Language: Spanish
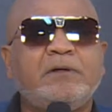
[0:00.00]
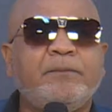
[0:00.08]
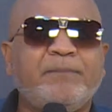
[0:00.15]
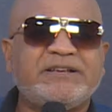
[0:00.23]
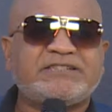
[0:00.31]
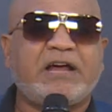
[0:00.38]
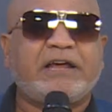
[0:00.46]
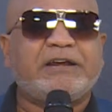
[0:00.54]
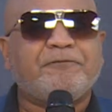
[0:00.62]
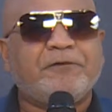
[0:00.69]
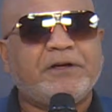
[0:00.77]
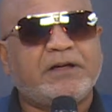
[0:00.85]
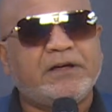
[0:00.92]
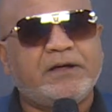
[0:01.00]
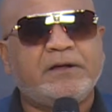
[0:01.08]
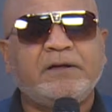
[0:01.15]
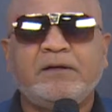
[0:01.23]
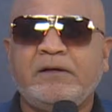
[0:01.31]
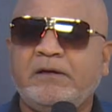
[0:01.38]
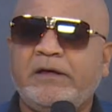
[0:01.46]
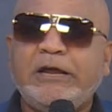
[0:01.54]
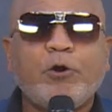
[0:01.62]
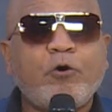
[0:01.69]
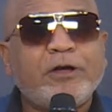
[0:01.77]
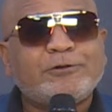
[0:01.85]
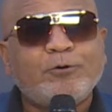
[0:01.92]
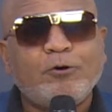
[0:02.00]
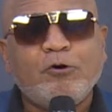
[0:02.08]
Me sacrifiqué. Y lo que estoy